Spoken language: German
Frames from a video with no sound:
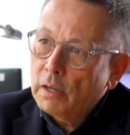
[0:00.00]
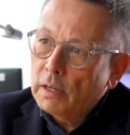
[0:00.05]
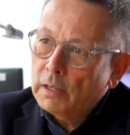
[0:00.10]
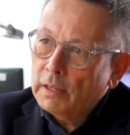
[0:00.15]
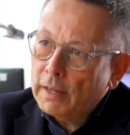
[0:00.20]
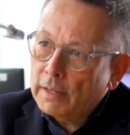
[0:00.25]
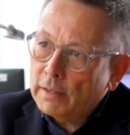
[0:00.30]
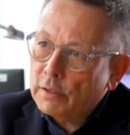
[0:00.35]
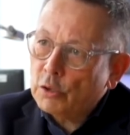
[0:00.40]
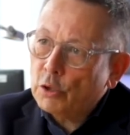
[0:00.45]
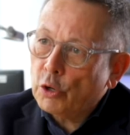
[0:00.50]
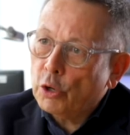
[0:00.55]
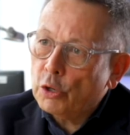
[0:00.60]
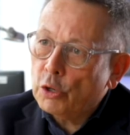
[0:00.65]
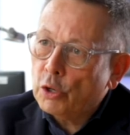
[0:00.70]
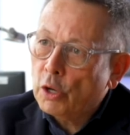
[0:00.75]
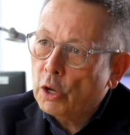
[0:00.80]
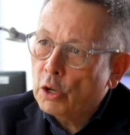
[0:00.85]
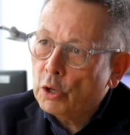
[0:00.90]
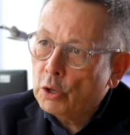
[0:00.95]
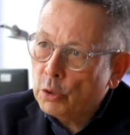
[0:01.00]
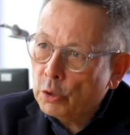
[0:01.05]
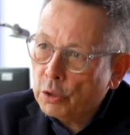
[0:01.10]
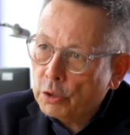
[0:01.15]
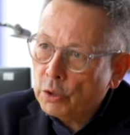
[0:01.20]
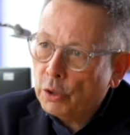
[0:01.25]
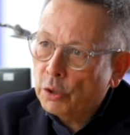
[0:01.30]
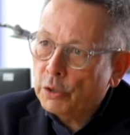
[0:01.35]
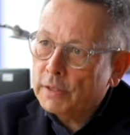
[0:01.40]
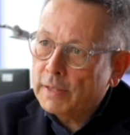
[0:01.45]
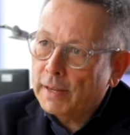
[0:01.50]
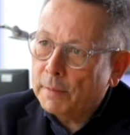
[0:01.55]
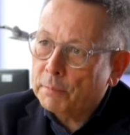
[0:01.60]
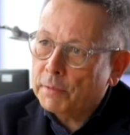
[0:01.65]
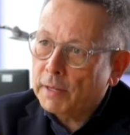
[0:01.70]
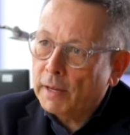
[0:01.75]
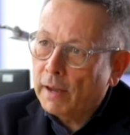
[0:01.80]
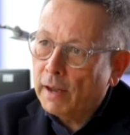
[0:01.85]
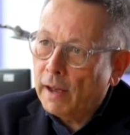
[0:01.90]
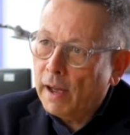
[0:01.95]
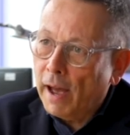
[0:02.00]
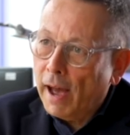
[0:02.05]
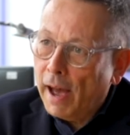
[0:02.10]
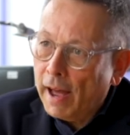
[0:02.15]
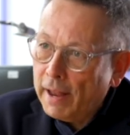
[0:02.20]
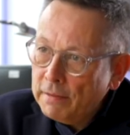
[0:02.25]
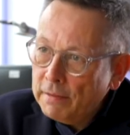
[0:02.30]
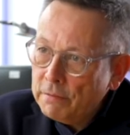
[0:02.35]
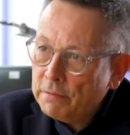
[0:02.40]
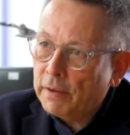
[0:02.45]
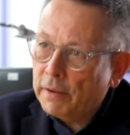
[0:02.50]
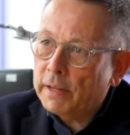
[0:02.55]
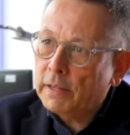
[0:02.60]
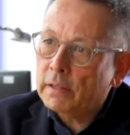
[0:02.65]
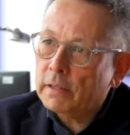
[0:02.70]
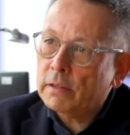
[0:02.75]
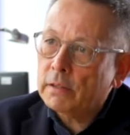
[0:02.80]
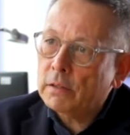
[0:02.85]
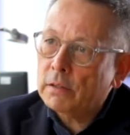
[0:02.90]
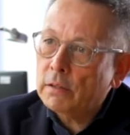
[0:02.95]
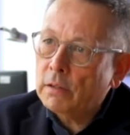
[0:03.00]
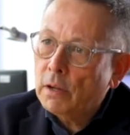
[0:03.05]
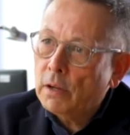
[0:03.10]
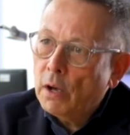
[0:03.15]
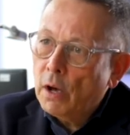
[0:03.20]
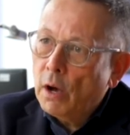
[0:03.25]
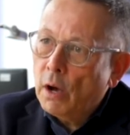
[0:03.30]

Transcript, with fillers: jetzt schon Schutzkonzepte anwenden,